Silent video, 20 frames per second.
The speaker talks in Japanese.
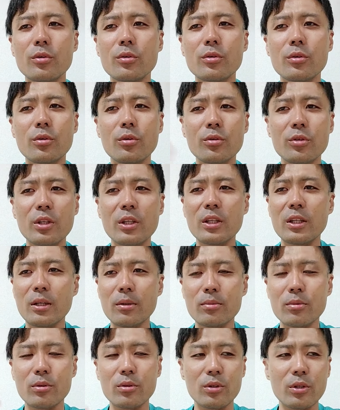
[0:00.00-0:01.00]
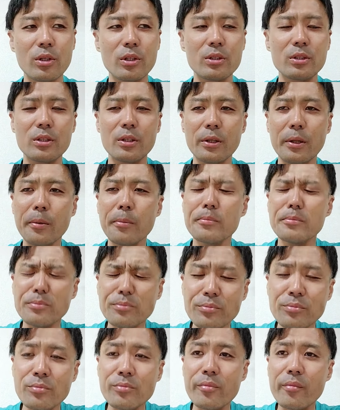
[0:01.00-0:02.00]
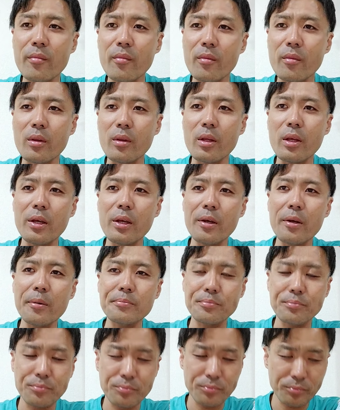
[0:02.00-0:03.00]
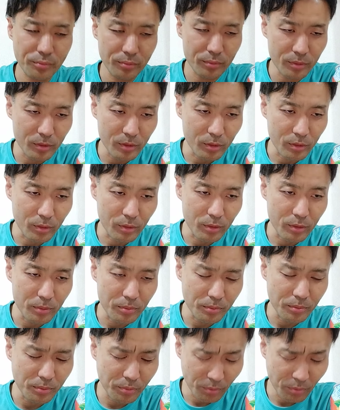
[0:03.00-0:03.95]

同点ダブルっていうやつでねでその